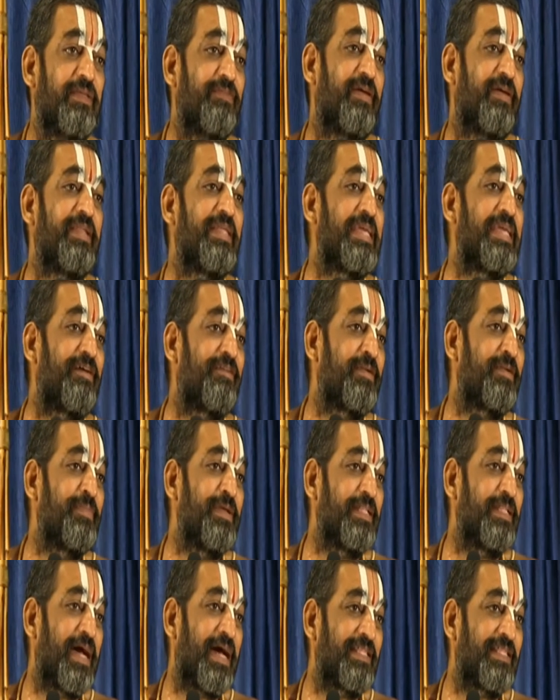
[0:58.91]
ఇవన్నీ ఎవడి
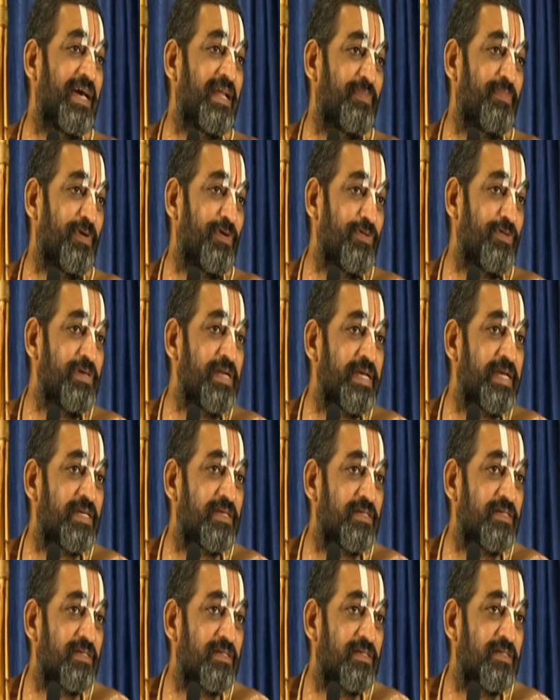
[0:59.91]
మీద ఆధారపడి
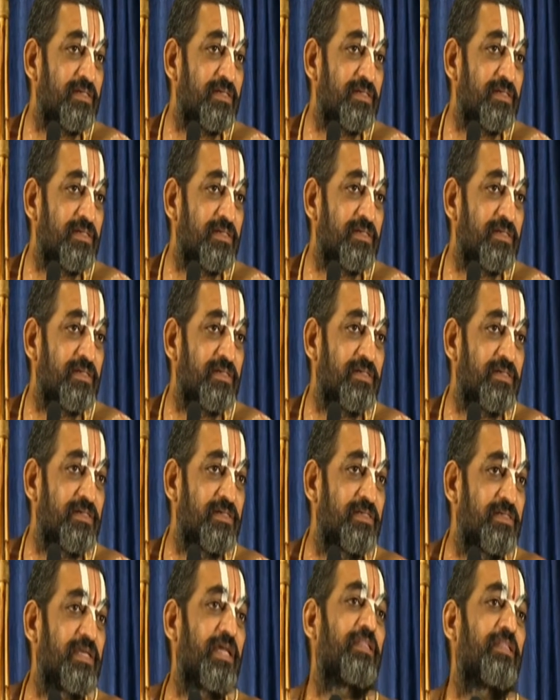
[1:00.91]
ఉంటాయి
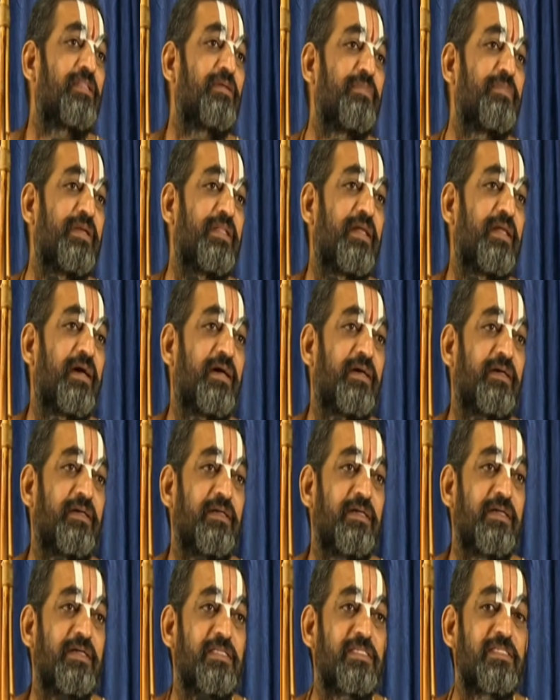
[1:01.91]
సత్ మీద
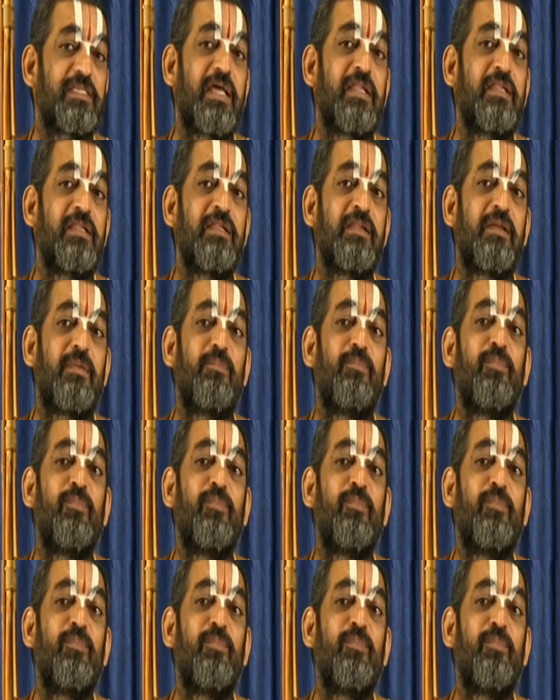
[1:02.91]
సన్